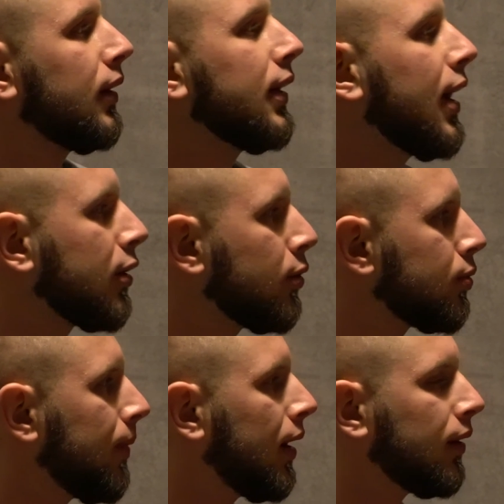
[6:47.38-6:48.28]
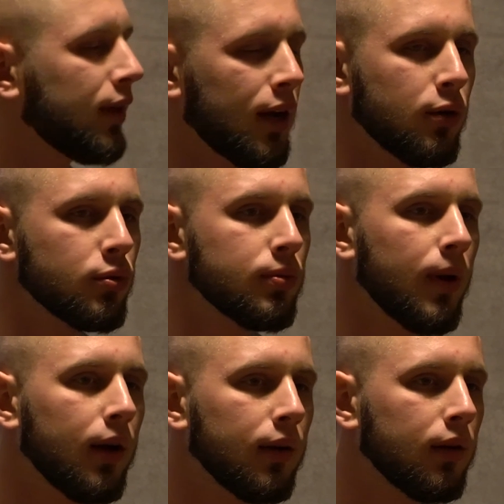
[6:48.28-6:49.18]
Tak. Jakąś ma, jakąś
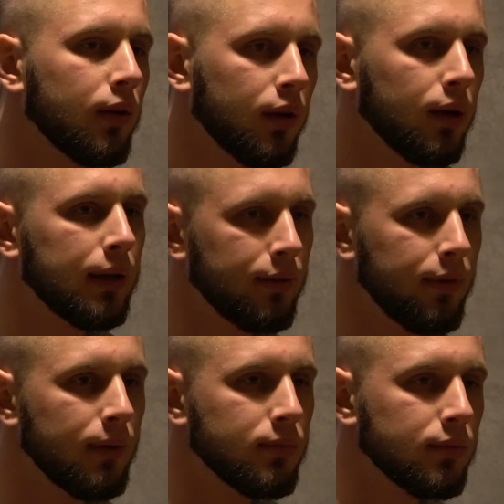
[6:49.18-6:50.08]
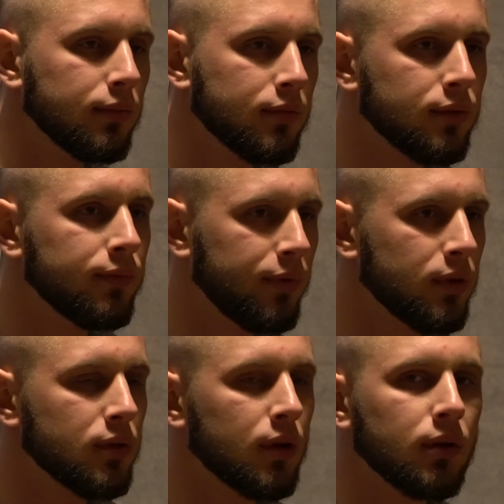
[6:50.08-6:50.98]
ma. Wiem, A nie
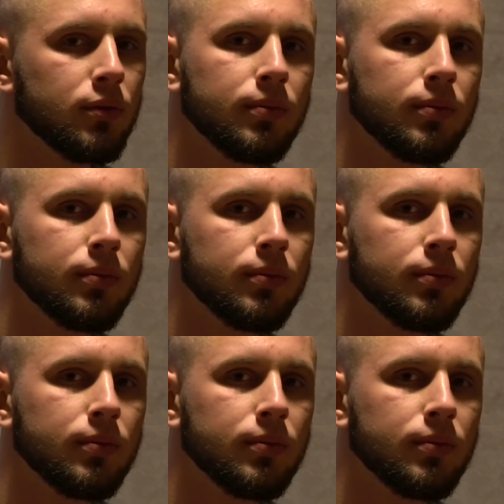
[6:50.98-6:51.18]
boisz się tego,